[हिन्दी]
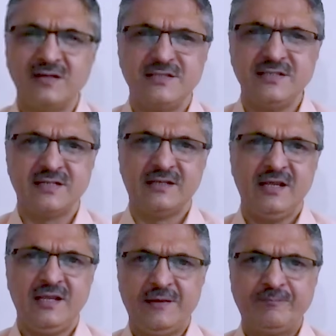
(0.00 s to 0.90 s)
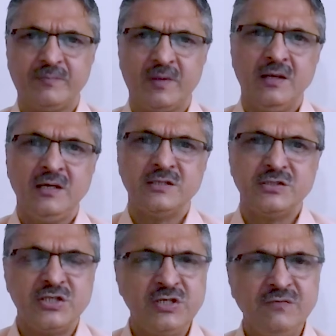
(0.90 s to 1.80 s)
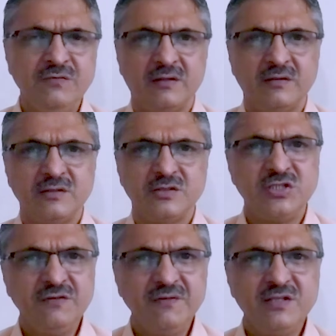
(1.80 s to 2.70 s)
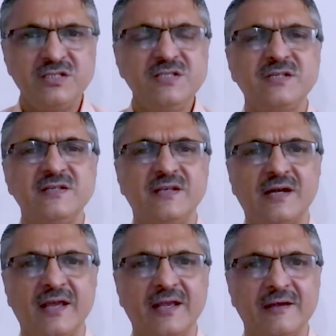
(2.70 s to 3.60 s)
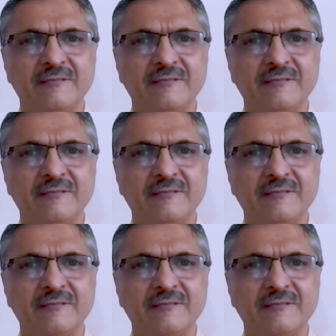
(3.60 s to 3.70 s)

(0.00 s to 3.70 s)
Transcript: चीज है देखिए जीवन जीवन चीज से कहें